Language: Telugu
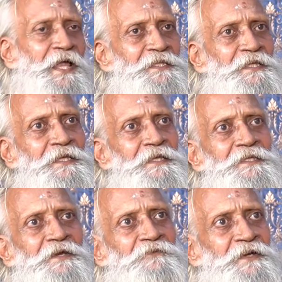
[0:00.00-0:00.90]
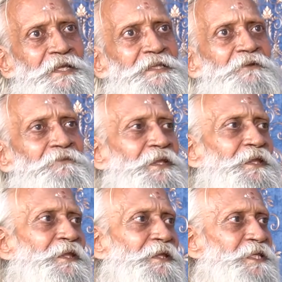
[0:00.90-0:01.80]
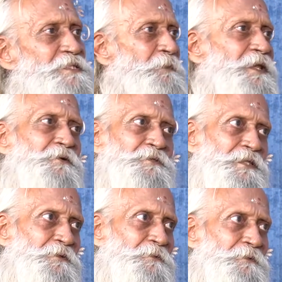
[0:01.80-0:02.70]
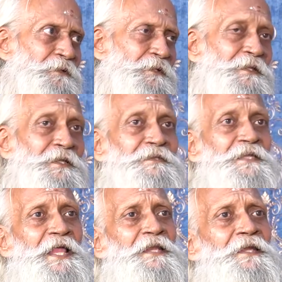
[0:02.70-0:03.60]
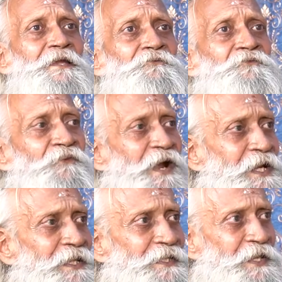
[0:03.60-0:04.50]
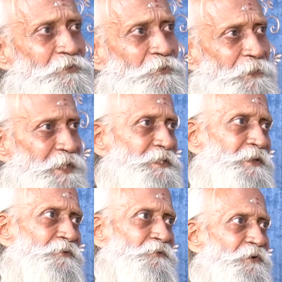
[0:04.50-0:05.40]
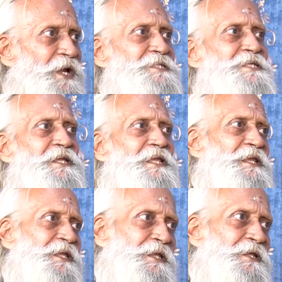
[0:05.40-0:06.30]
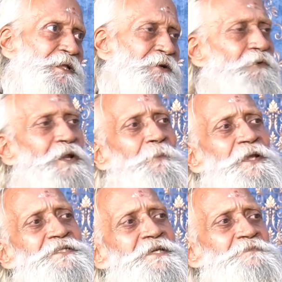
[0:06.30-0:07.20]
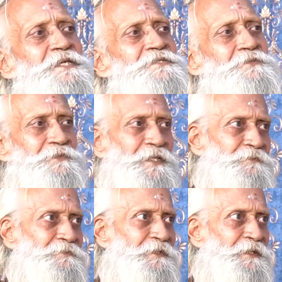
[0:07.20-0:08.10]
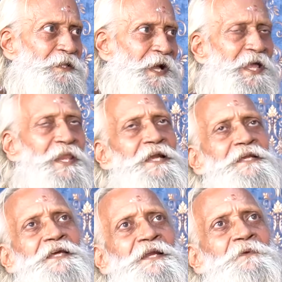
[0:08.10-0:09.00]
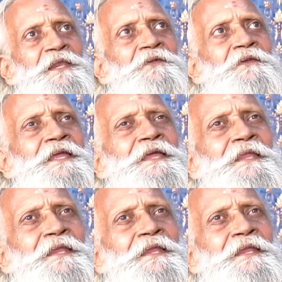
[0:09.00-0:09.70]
అది ఎవరైతే విని ఇన్స్పైర్ అవుతారో దాన్ని వాళ్ళ తాలూకు పరిధిలో వాళ్ళ సర్కిల్కి వాళ్ళు పరిచయం చేస్తూ ఉన్నారు అలాంటి క్రమంలోనే